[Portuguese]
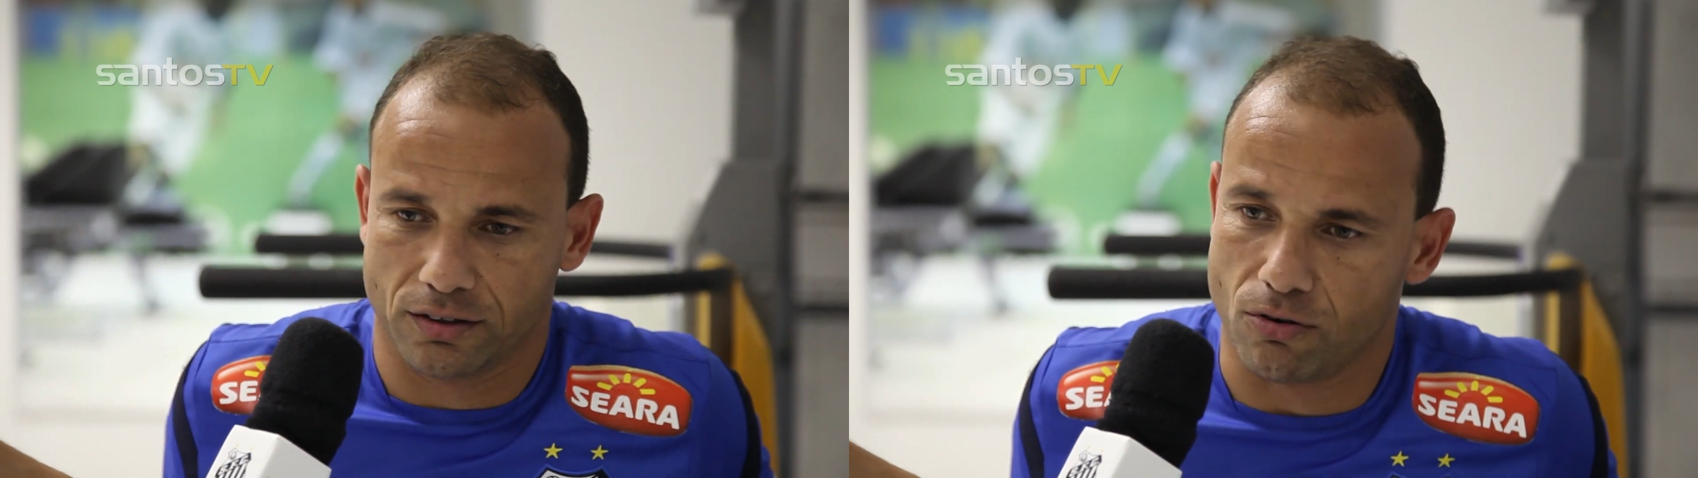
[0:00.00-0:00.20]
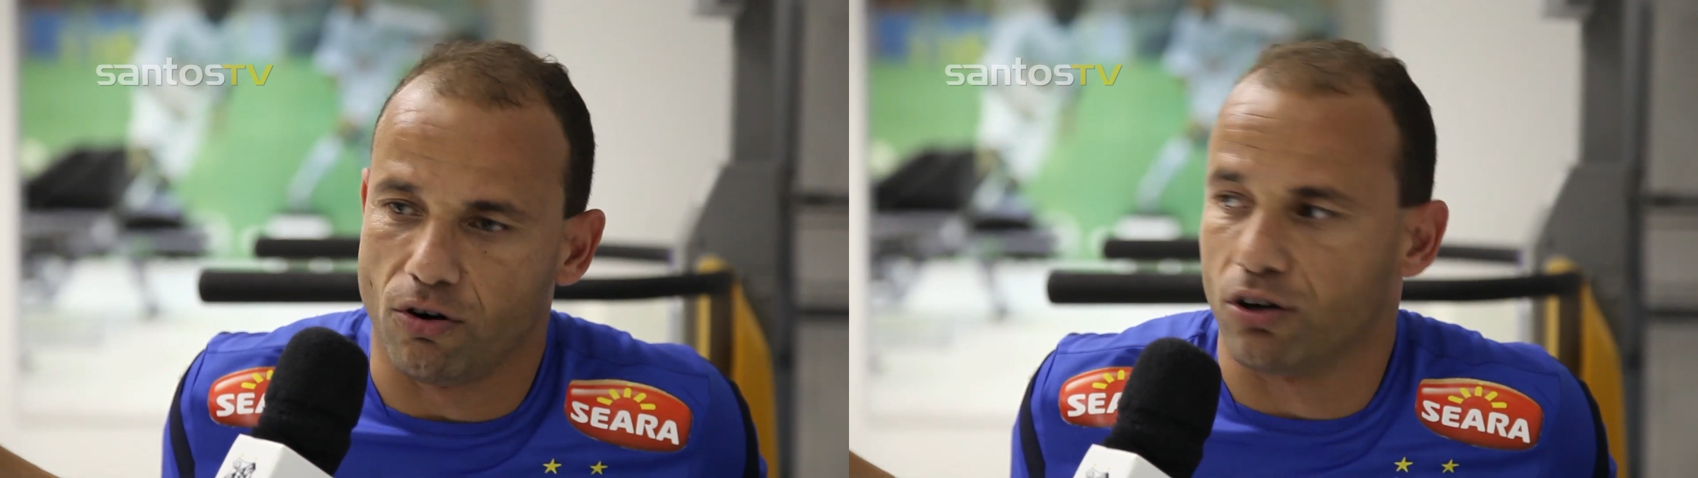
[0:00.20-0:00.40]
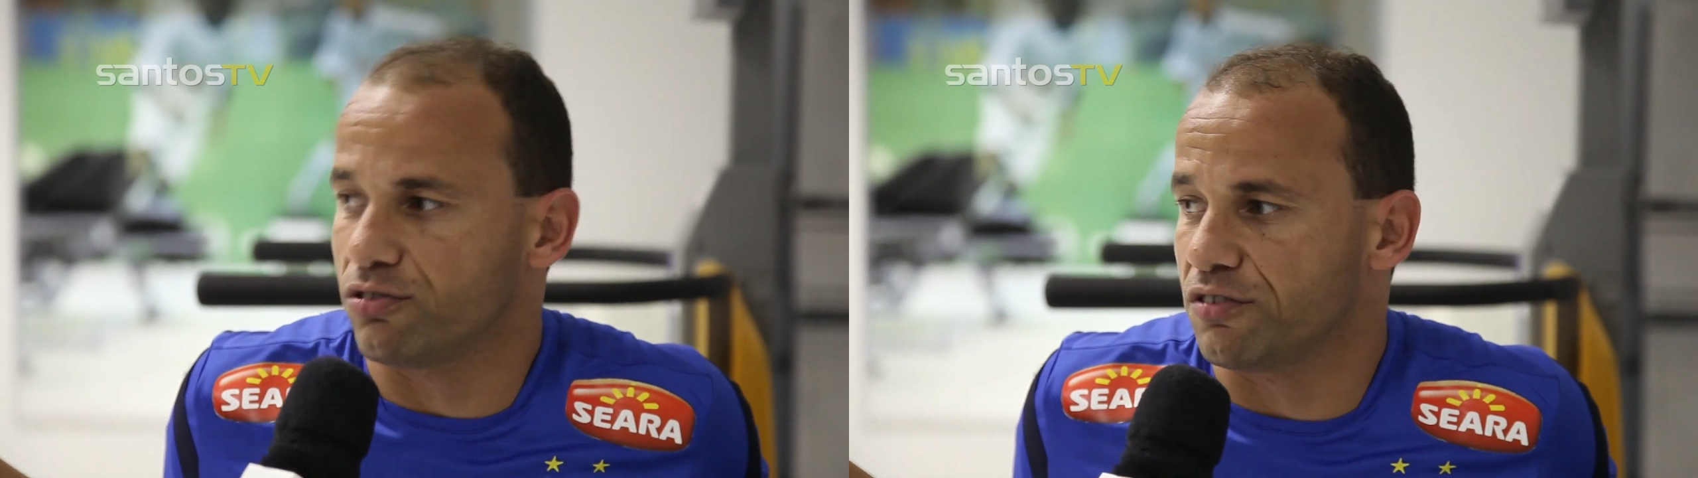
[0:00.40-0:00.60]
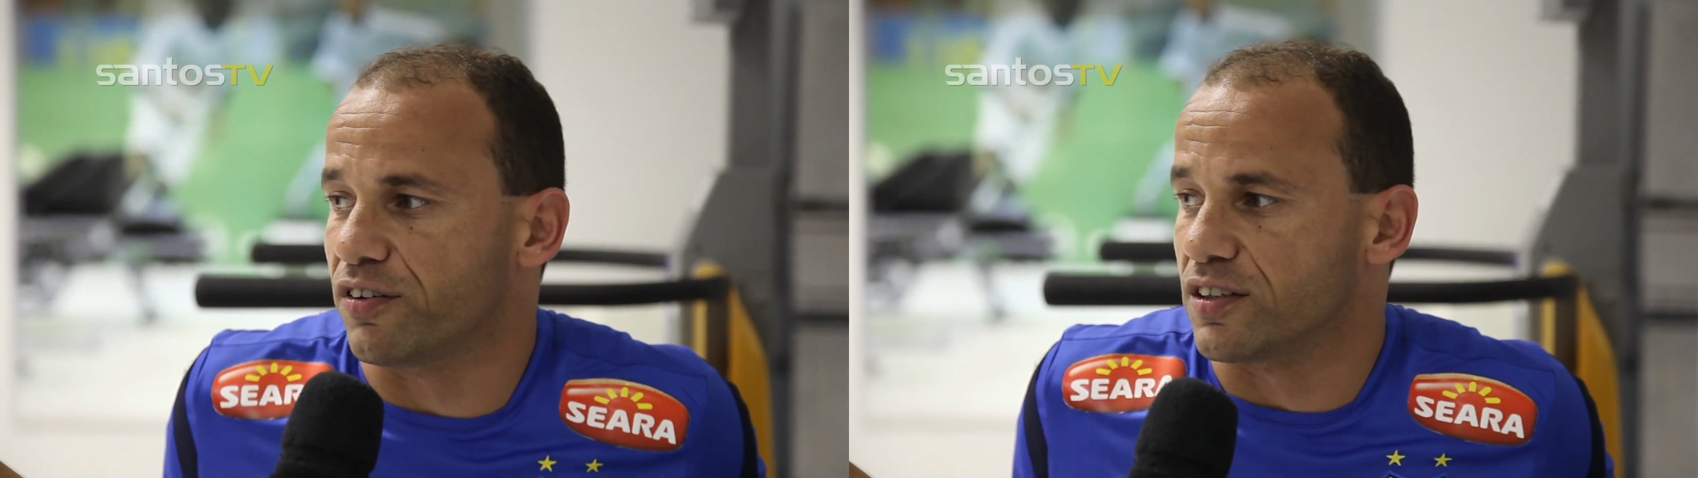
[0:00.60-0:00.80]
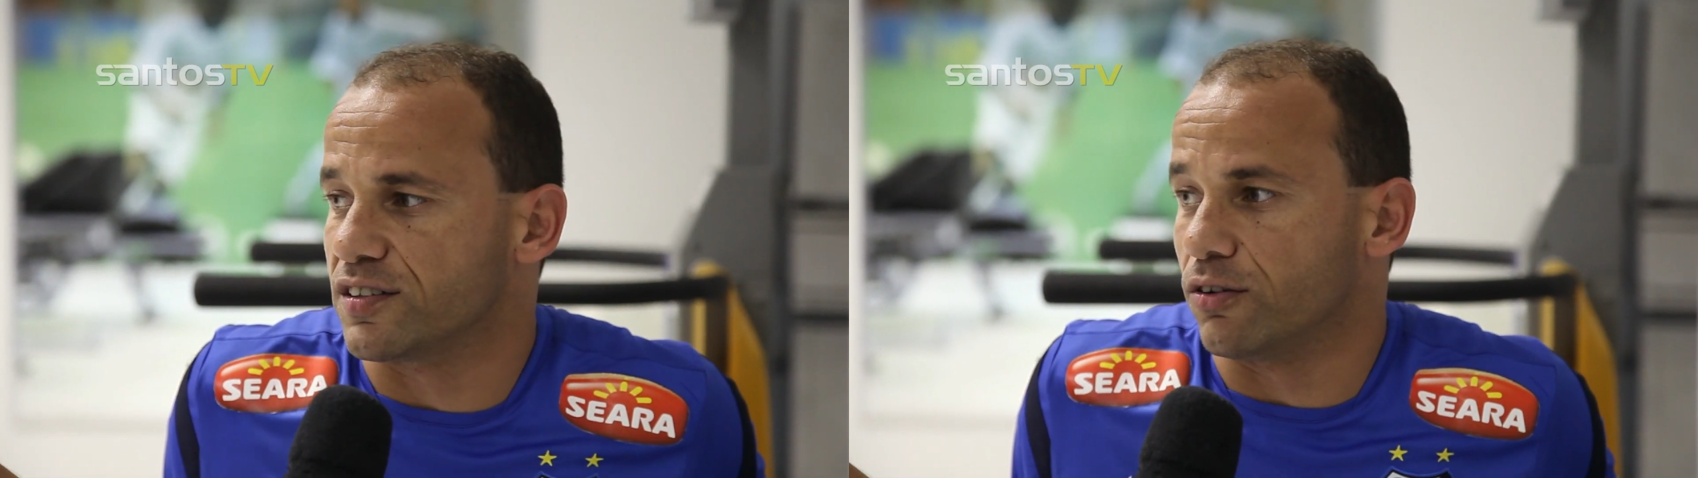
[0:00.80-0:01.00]
eu gosto de
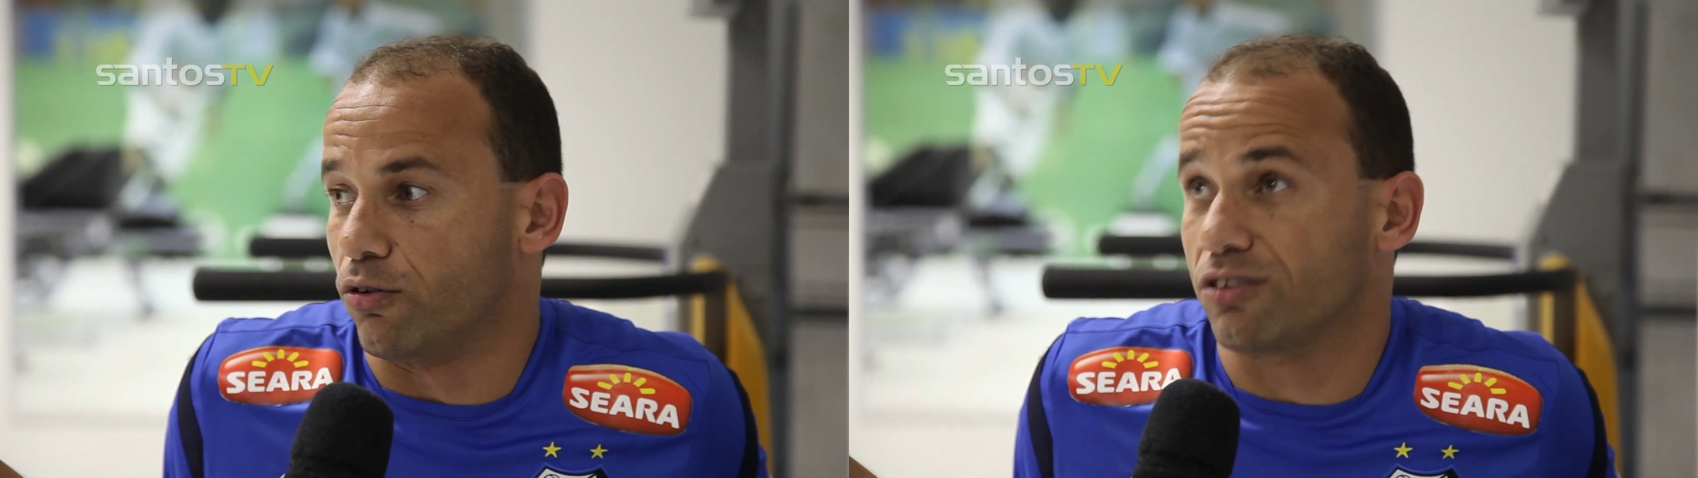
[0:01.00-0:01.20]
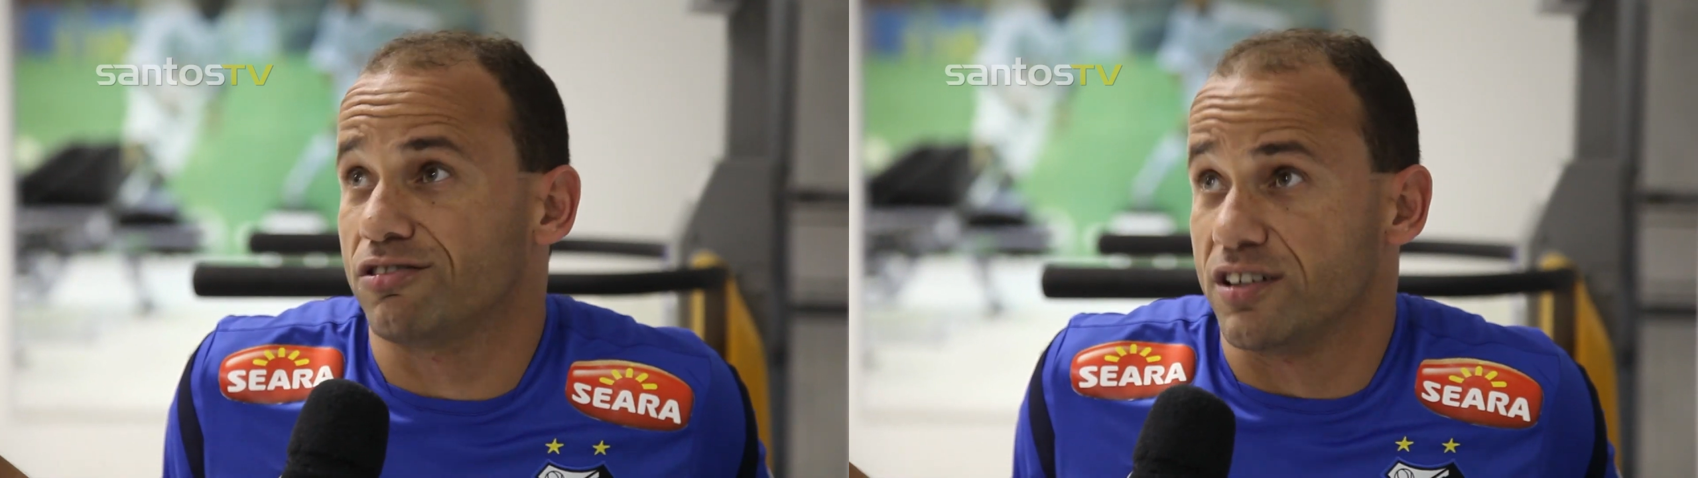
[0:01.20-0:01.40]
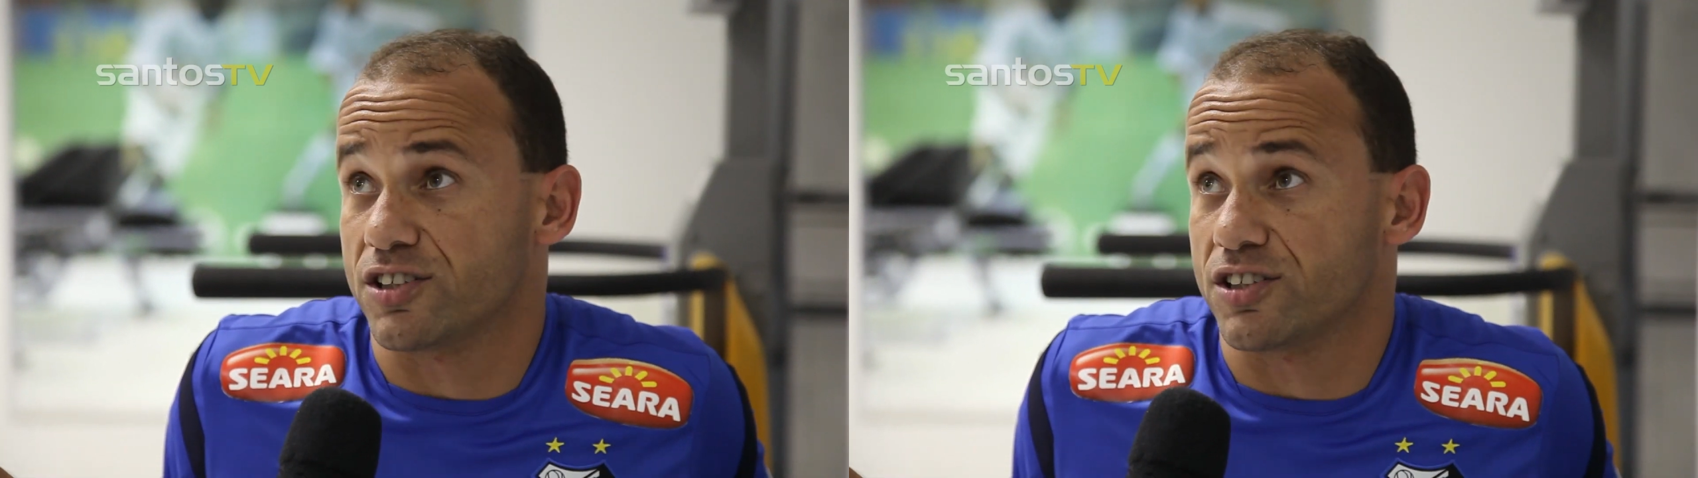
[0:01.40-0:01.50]
fazer, eu gosto